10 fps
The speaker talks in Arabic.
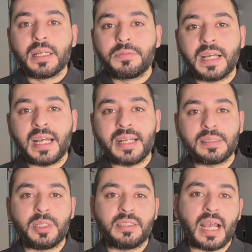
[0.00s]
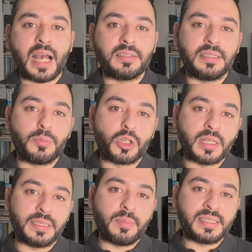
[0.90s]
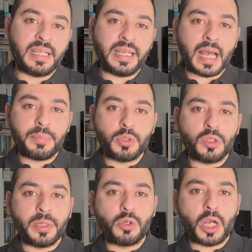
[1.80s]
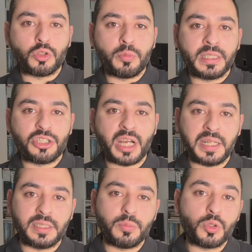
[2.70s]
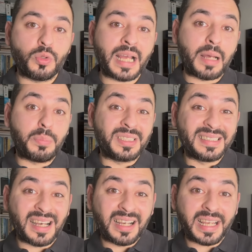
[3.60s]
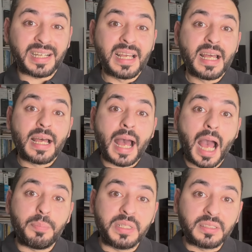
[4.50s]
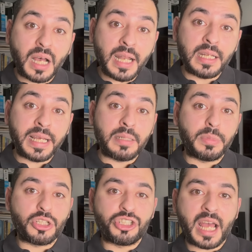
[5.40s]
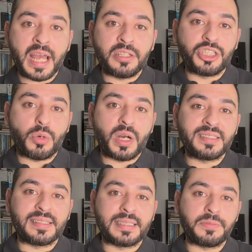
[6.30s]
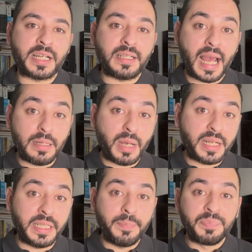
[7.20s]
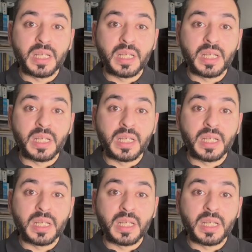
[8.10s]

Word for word: فحزب الاتحاد الديمقراطي المسيحي عم بيقول بانه حكومه اشاره المرور عم بتصغر عم بتقلل من شان جواز السفر الالماني